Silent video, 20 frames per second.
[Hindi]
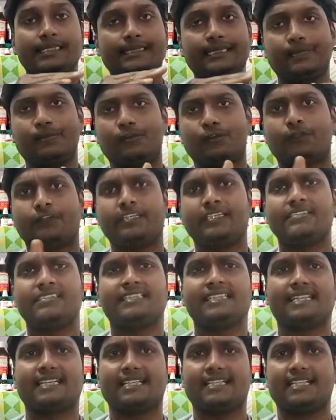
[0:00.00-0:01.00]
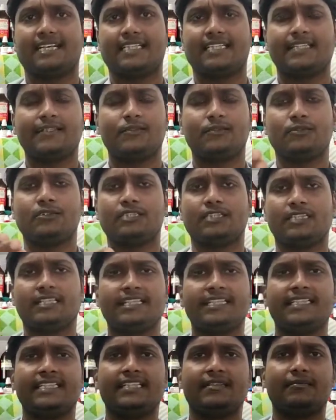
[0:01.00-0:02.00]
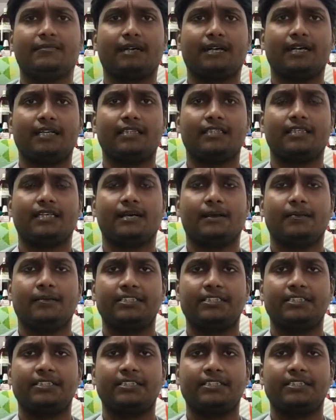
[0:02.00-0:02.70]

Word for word: जब वो फेज निकल जाती है दो से तीन दिन बाद